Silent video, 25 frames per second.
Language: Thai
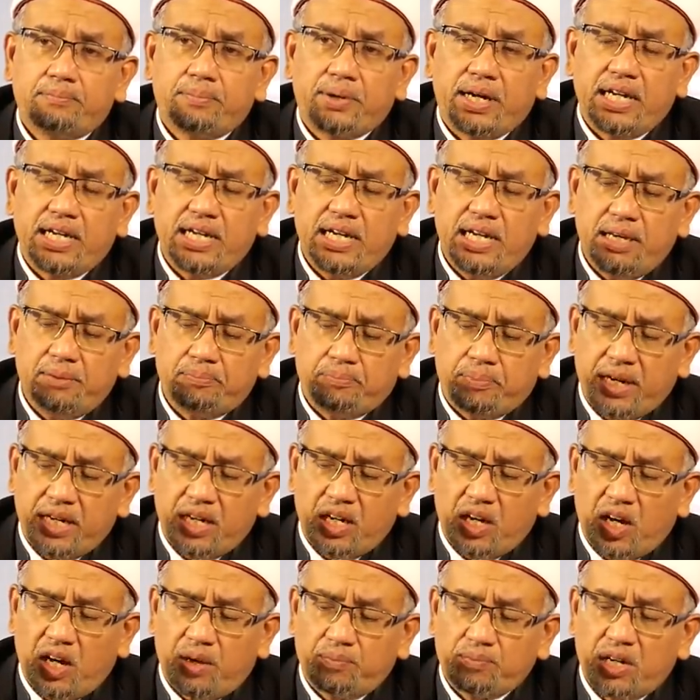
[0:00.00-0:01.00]
ประนีป
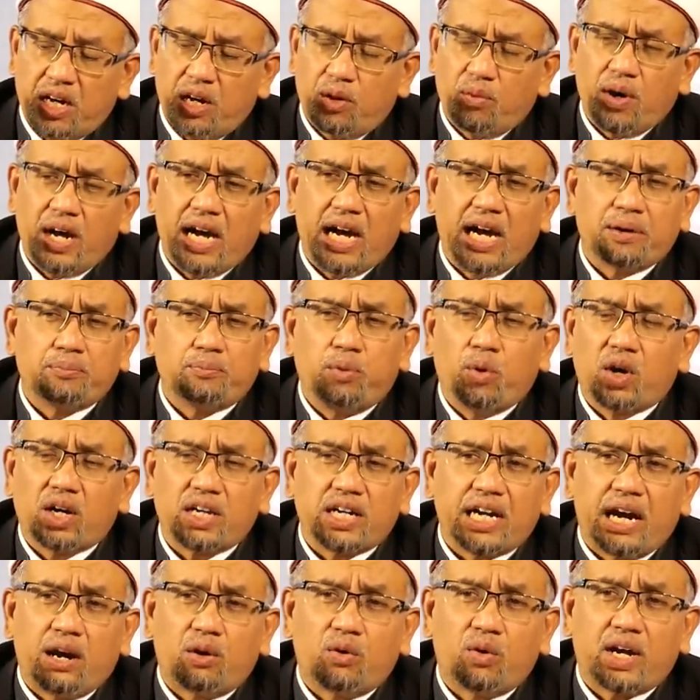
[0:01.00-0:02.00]
ระนอมระหว่างพว
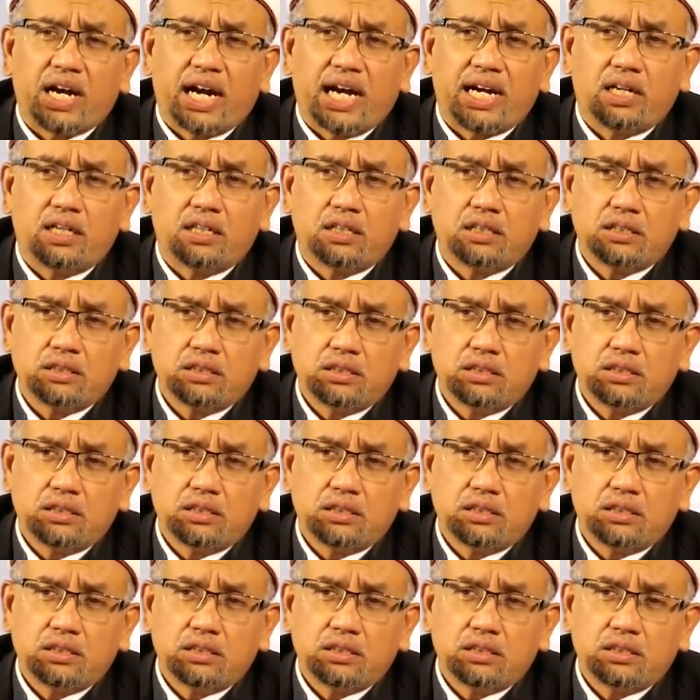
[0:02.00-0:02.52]
กเรากัน